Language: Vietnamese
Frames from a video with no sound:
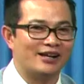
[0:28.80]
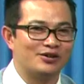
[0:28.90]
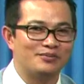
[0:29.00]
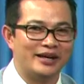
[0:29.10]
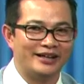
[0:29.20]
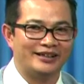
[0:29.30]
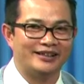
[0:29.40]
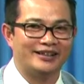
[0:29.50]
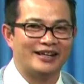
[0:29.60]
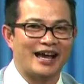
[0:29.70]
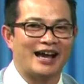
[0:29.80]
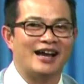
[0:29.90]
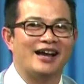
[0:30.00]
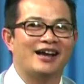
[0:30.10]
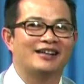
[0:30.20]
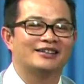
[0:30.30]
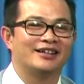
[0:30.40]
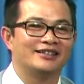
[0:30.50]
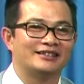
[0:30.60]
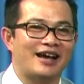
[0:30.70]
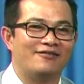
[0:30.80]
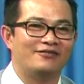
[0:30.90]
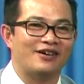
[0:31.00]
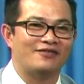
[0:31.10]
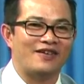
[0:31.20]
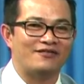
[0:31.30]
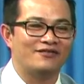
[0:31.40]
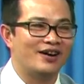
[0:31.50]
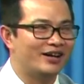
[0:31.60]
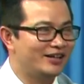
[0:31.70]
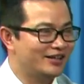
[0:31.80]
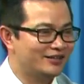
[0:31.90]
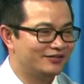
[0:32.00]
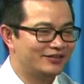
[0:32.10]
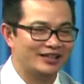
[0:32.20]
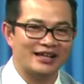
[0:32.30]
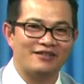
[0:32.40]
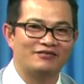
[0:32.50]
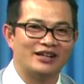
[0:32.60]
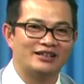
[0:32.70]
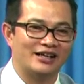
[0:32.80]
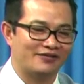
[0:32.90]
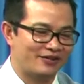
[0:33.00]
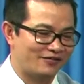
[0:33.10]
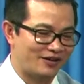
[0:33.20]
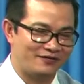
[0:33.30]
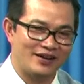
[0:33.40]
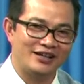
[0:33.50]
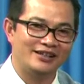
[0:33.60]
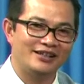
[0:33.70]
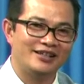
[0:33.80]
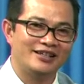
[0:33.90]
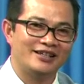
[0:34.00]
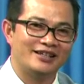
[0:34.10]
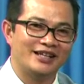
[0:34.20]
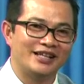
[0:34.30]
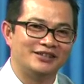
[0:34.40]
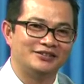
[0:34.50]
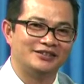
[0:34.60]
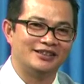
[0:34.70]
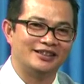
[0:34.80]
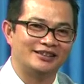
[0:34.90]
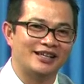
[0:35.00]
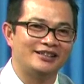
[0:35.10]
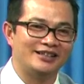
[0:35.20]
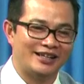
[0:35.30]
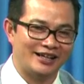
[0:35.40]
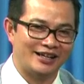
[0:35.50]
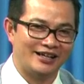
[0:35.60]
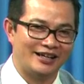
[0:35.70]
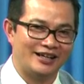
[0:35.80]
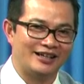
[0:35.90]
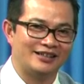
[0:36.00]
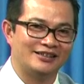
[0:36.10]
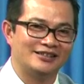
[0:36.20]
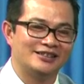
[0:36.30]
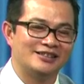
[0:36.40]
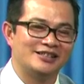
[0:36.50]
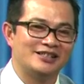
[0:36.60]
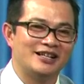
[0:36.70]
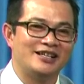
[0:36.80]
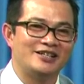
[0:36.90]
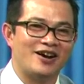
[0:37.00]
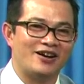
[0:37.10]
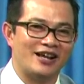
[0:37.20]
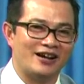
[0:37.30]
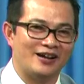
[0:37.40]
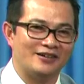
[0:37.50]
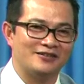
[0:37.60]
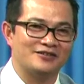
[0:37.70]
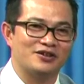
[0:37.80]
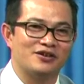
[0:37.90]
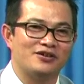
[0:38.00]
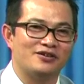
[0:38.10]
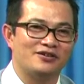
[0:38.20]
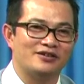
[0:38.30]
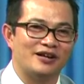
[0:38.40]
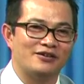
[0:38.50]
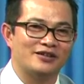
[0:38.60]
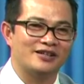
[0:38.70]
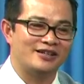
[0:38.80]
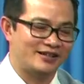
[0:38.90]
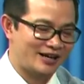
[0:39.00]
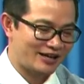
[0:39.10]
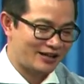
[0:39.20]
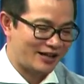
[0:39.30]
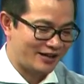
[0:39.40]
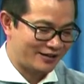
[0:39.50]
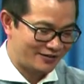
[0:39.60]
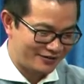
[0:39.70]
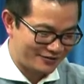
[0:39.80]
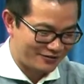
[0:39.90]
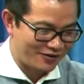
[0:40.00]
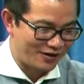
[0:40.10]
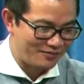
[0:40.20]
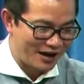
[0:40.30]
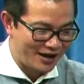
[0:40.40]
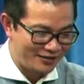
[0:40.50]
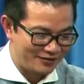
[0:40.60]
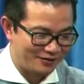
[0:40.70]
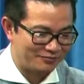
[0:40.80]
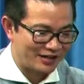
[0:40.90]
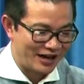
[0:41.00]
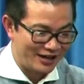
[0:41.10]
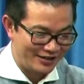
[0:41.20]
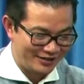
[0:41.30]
của mình đã tới thăm phòng mạch mới cũng như khám bệnh tại phòng mạch mới đều thích à, lý do là chỗ đậu kinh rất là thoải mái rộng rãi